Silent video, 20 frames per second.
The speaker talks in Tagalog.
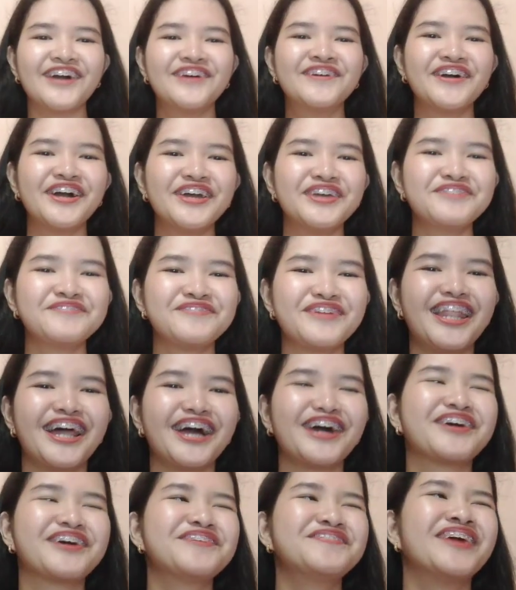ako. Ngayon pa lang
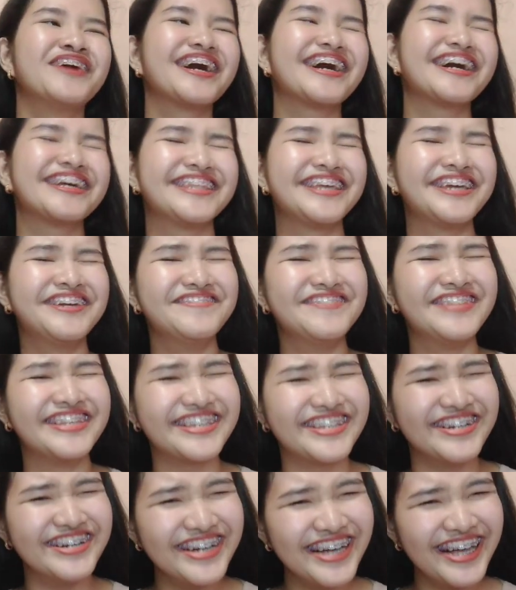ako makakatikim
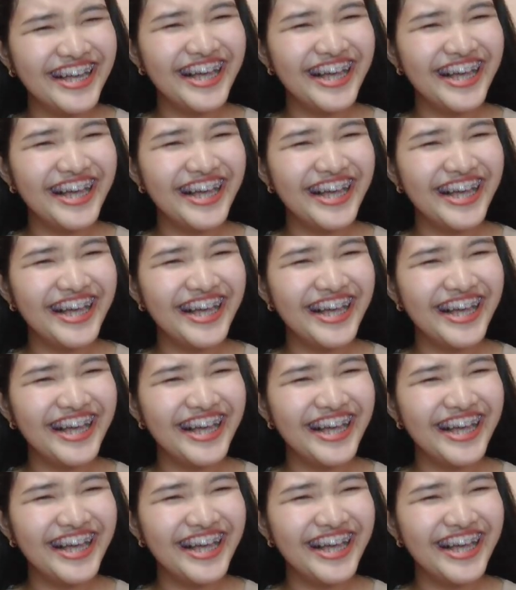nito.